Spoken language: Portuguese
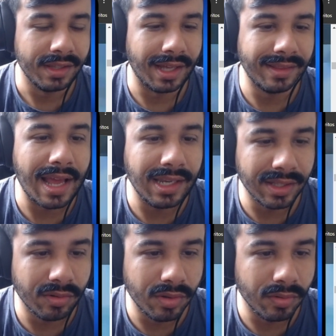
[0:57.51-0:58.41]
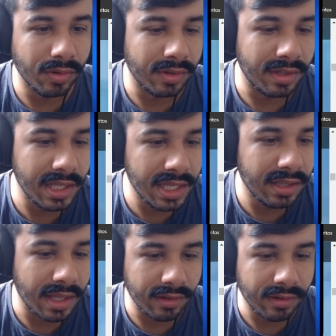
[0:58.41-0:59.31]
Tem até a linha do, do, dos
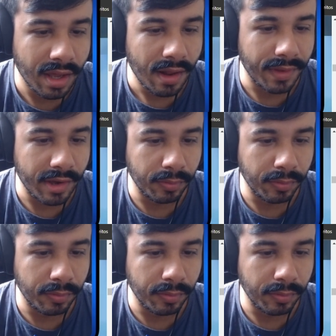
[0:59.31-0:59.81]
itens, das